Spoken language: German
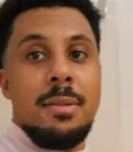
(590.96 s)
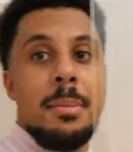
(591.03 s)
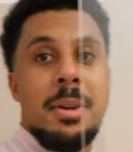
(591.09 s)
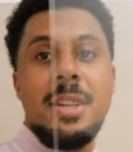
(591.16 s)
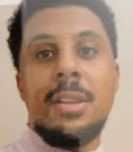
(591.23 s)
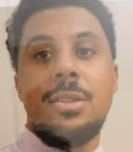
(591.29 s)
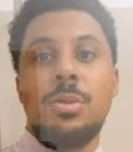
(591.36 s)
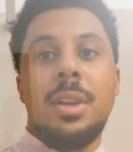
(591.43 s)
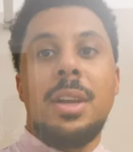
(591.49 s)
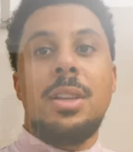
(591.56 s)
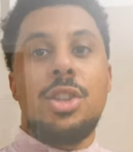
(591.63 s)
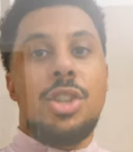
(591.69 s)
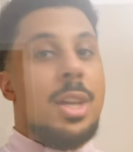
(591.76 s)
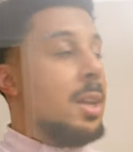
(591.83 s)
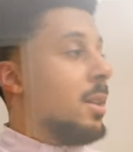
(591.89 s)
Wenn man hier so drin
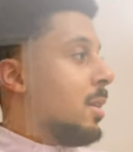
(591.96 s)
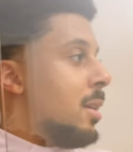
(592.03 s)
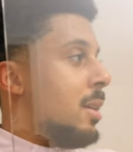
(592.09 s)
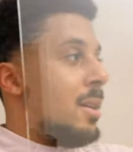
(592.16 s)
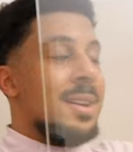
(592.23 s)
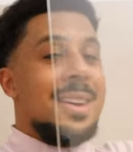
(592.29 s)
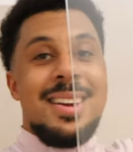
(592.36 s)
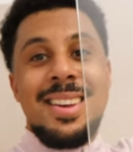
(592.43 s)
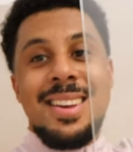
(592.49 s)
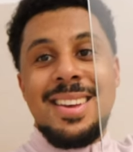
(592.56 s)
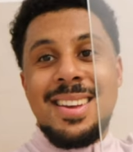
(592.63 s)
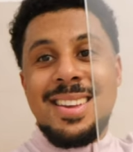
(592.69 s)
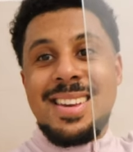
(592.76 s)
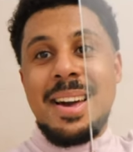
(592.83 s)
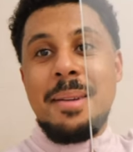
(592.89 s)
steht,
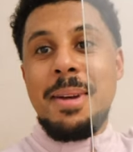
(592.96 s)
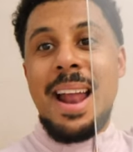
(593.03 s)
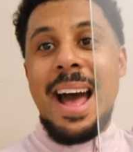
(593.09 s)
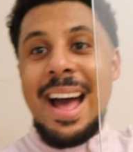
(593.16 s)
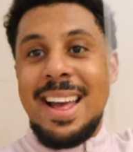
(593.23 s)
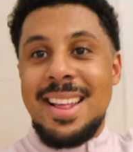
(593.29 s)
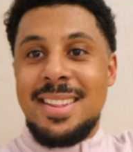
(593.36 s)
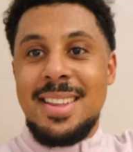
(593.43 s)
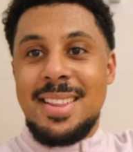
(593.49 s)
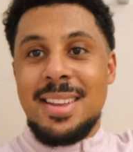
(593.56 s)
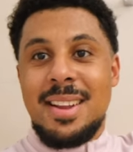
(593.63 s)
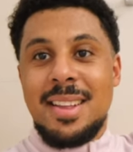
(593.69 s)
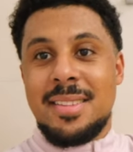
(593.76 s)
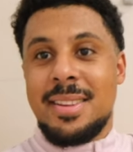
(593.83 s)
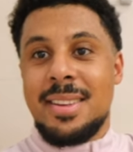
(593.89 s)
ich kann meine, seht ihr
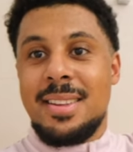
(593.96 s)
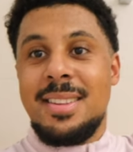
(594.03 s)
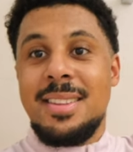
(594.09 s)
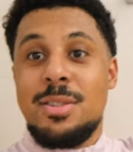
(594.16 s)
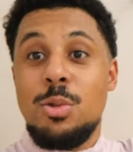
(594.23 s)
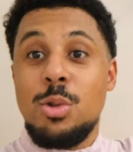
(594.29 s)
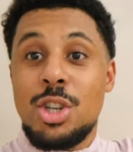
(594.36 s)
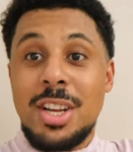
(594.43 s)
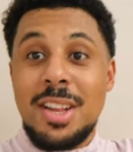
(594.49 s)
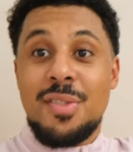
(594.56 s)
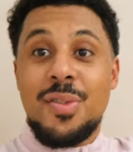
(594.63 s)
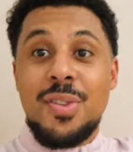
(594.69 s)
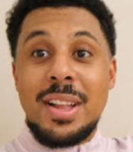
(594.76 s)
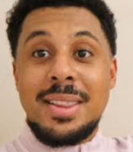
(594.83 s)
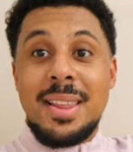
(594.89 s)
das? Diese Dusche ist
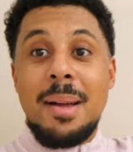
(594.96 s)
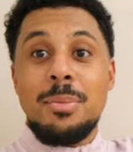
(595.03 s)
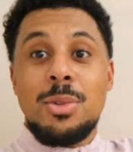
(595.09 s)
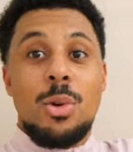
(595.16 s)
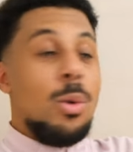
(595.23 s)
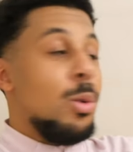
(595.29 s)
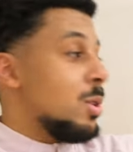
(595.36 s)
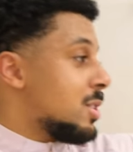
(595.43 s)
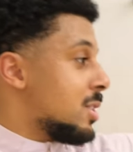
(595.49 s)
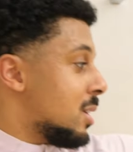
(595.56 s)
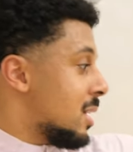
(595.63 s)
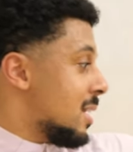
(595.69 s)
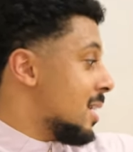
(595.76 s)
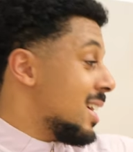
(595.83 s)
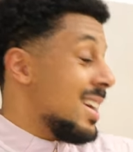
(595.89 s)
verdammt groß.